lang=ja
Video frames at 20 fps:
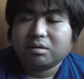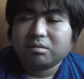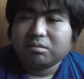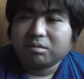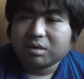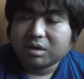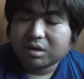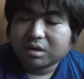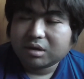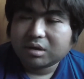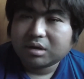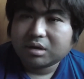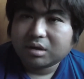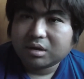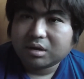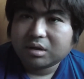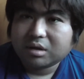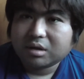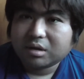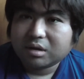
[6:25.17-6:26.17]

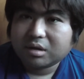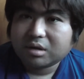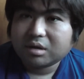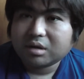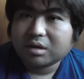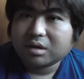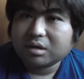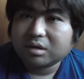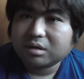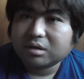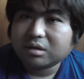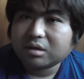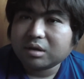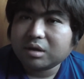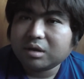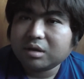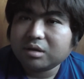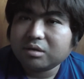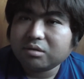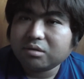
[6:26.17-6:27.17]
まあ反
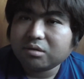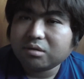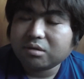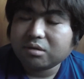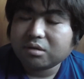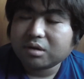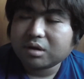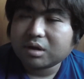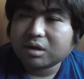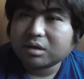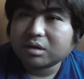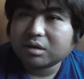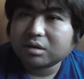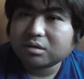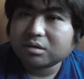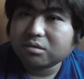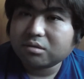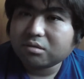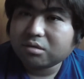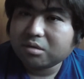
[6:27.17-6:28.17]
対の
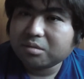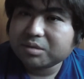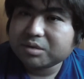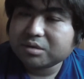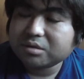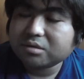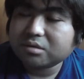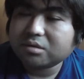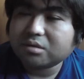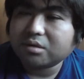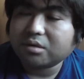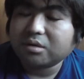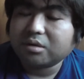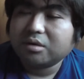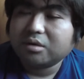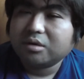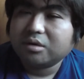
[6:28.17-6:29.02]
方々の声もちょっと